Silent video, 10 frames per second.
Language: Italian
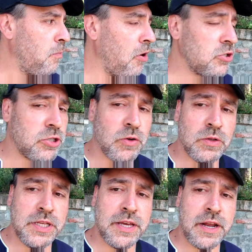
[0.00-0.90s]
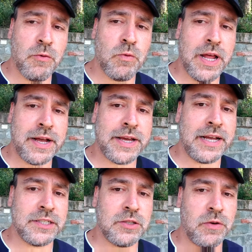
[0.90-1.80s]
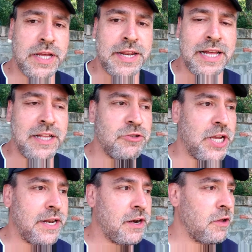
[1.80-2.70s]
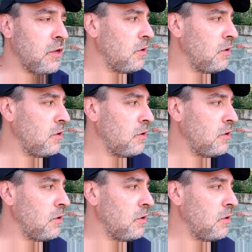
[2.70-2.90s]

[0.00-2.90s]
possono dire una castroneria del genere,